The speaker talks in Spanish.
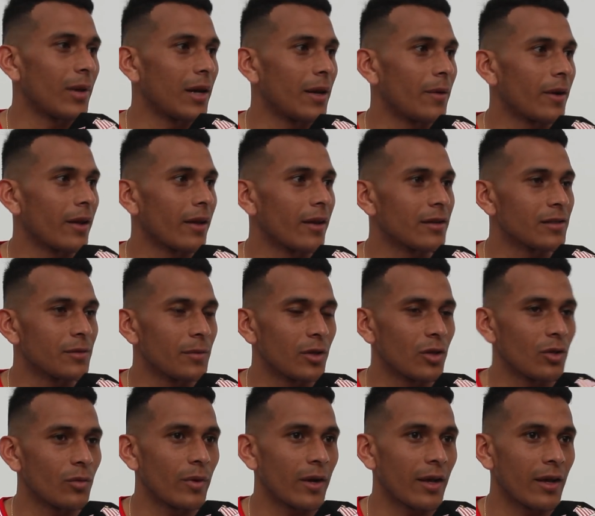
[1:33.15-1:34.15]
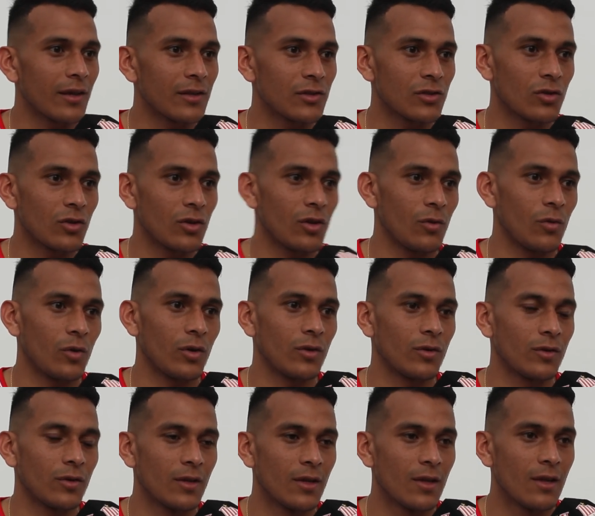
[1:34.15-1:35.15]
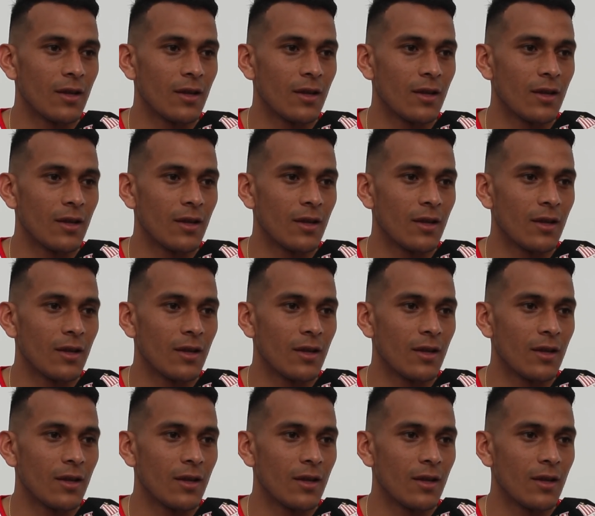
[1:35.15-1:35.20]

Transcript: palabras de agradecimiento para ellos y bueno,